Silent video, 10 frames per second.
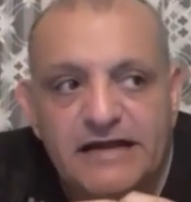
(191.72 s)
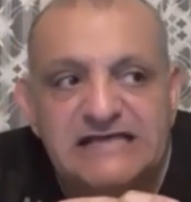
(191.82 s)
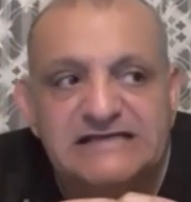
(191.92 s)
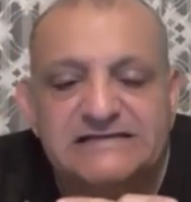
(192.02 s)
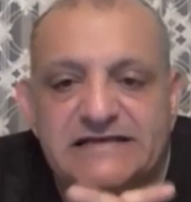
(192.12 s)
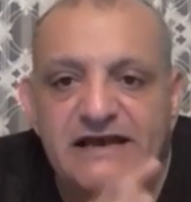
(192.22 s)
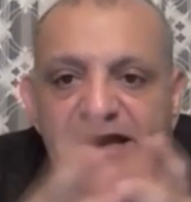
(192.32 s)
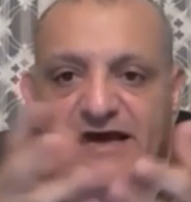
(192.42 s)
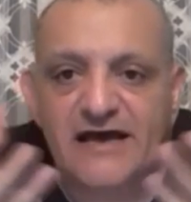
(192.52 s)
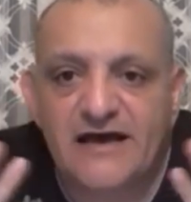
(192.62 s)
ناس
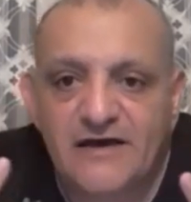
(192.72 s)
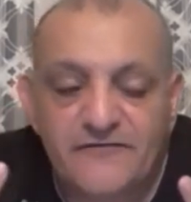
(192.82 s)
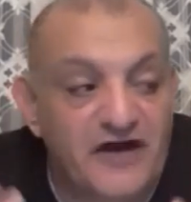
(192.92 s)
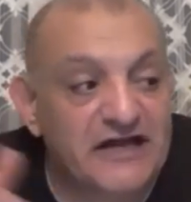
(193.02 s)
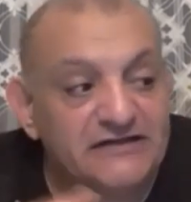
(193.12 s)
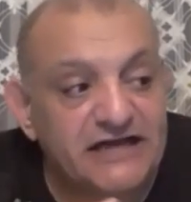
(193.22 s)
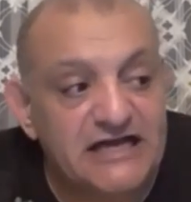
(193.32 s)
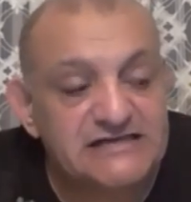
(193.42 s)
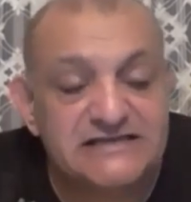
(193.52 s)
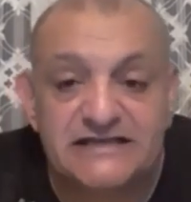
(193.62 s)
آه، فعلا
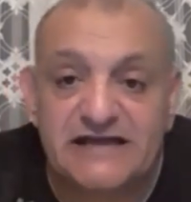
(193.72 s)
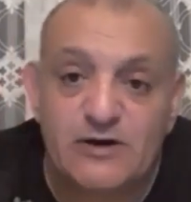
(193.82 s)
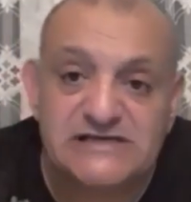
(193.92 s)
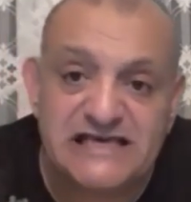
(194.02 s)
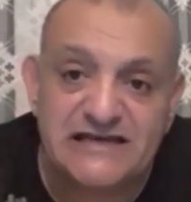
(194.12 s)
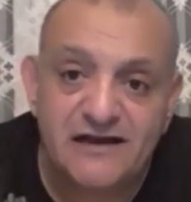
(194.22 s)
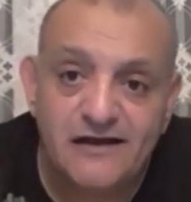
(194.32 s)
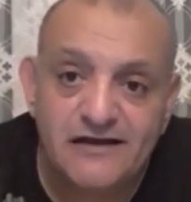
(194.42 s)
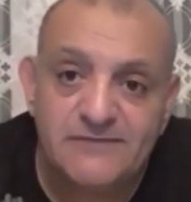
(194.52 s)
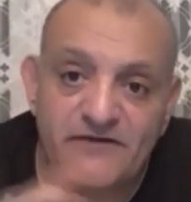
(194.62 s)
تحس ان ده وزير
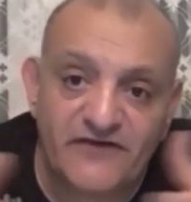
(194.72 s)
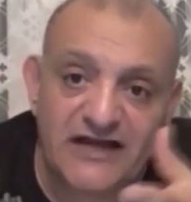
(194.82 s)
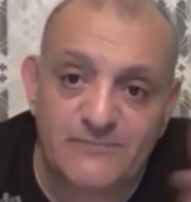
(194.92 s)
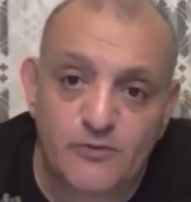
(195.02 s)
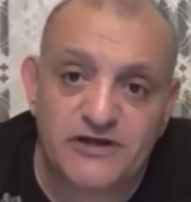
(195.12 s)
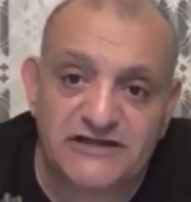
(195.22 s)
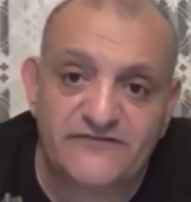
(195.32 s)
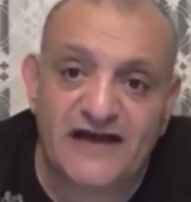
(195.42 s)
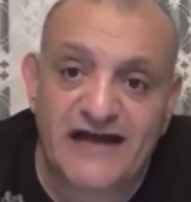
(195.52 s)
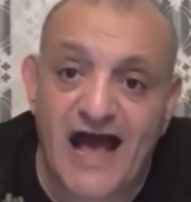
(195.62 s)
يبقى فعلا ممكن
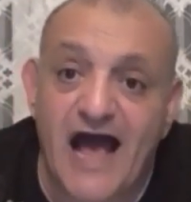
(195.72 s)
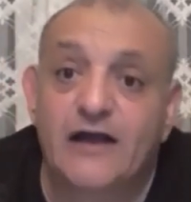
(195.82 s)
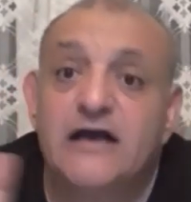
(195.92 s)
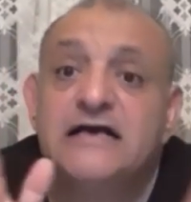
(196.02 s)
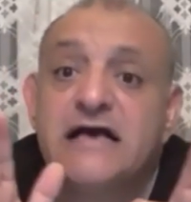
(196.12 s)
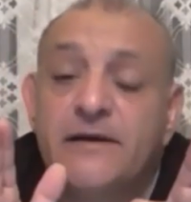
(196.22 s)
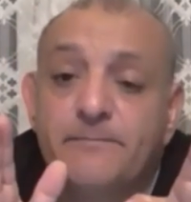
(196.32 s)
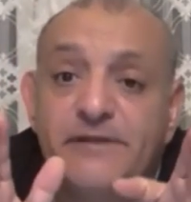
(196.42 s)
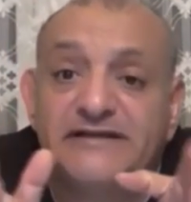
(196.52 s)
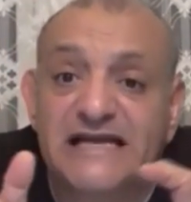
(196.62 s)
يدافع عن حقك
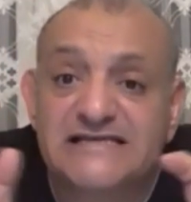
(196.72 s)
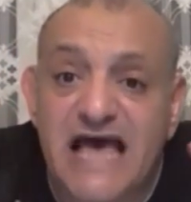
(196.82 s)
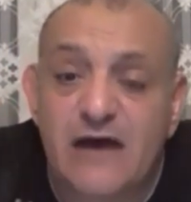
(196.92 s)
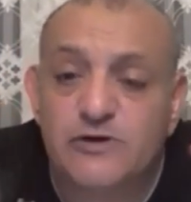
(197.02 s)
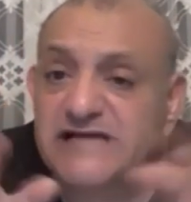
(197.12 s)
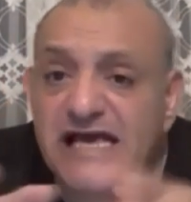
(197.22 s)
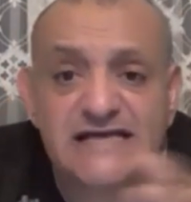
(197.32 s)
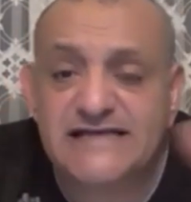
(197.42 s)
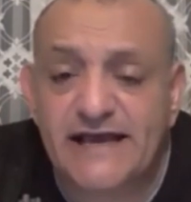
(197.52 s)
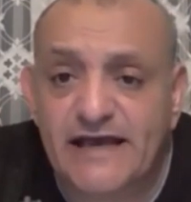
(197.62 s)
بالتساوي
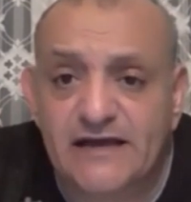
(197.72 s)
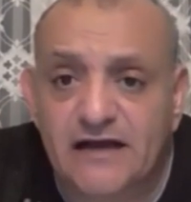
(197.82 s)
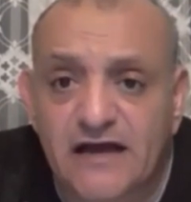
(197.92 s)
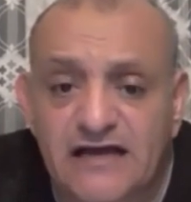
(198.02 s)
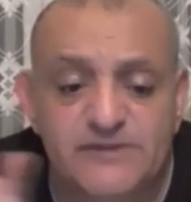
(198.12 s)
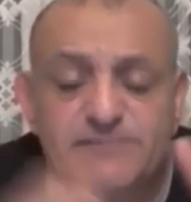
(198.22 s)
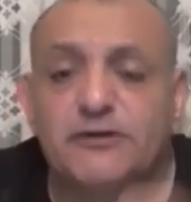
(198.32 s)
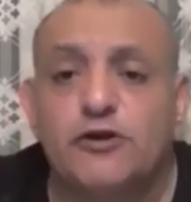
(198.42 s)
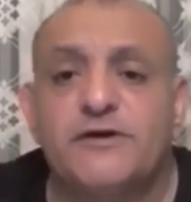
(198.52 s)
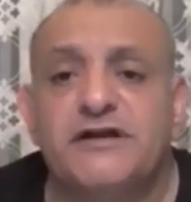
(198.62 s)
زيك زي غيرك انا مش
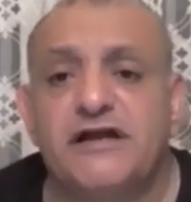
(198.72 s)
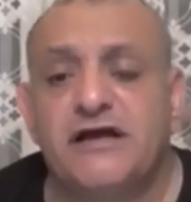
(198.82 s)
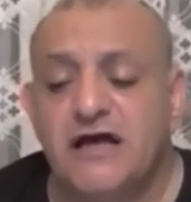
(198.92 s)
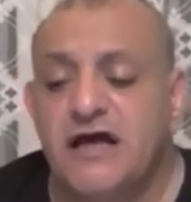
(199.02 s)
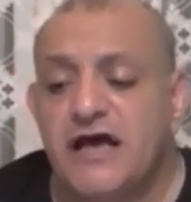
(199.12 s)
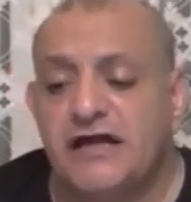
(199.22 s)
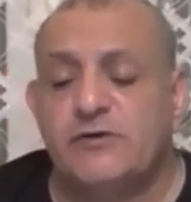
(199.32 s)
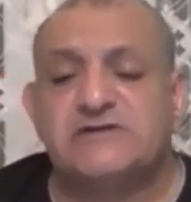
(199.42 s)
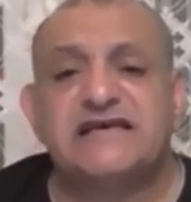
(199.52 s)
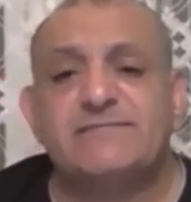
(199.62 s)
بطلب ان
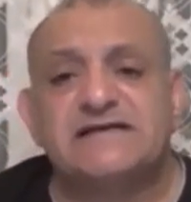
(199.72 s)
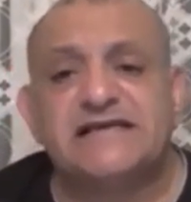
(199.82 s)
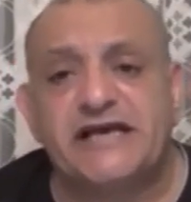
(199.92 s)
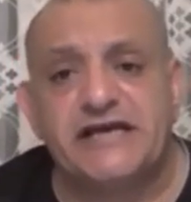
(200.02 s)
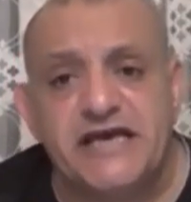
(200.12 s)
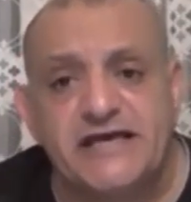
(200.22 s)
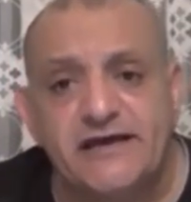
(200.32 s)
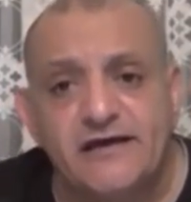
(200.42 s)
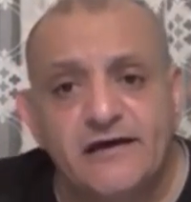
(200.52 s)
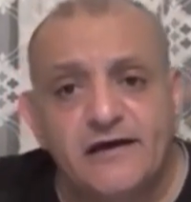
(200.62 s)
ان وزير مسيحي
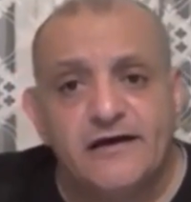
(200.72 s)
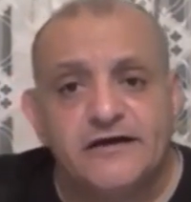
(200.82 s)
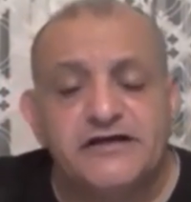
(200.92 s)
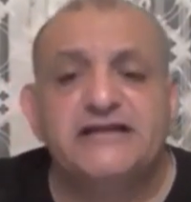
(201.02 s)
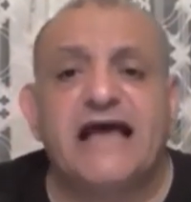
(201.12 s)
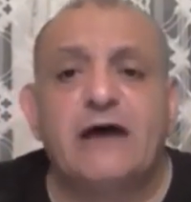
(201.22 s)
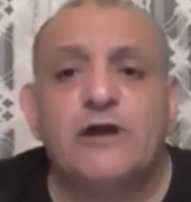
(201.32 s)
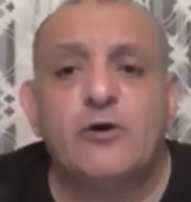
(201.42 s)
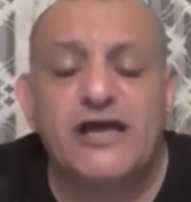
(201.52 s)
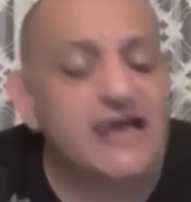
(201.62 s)
يجي يدي
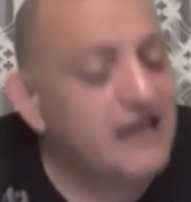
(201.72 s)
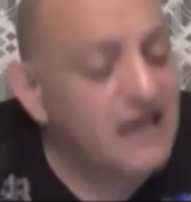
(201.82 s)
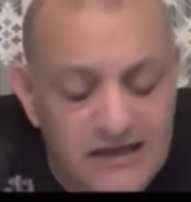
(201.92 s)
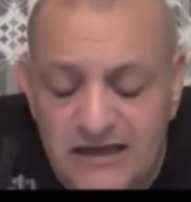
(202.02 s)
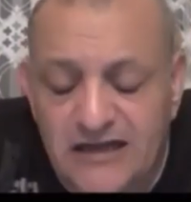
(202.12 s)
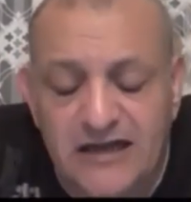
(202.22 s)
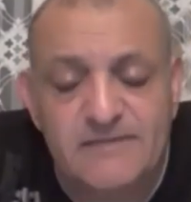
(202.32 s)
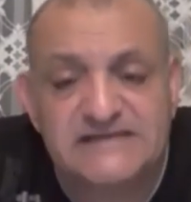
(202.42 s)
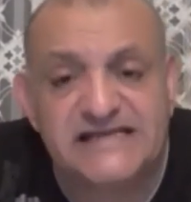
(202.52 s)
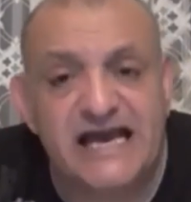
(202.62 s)
أولوية
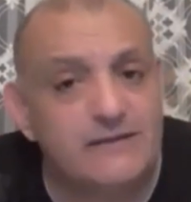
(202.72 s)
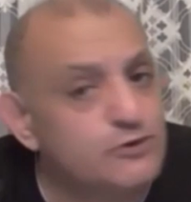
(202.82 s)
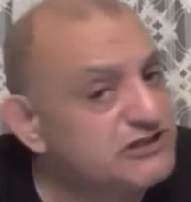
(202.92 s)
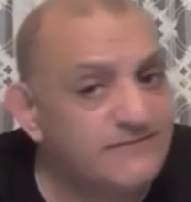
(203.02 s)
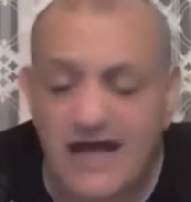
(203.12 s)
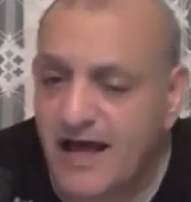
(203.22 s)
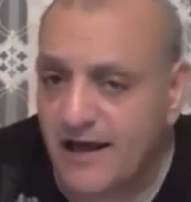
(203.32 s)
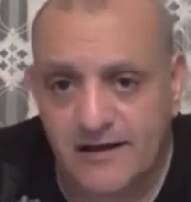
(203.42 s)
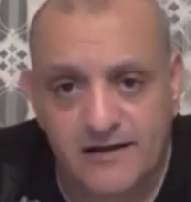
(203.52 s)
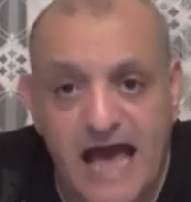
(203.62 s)
للمسيح المسلم لا
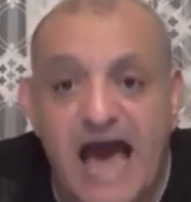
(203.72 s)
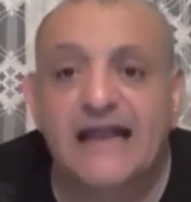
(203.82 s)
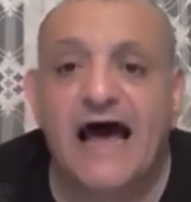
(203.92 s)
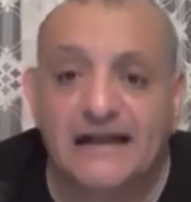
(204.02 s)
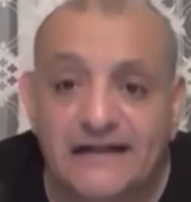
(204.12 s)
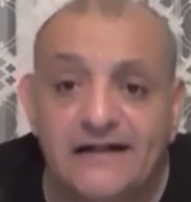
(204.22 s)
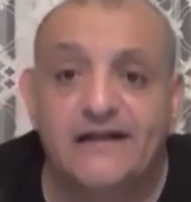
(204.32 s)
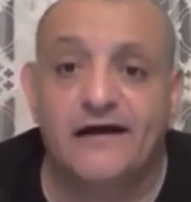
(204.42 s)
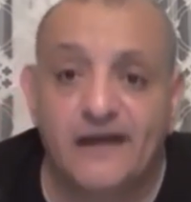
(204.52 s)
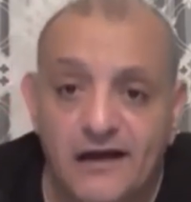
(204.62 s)

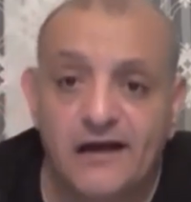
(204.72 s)
العدل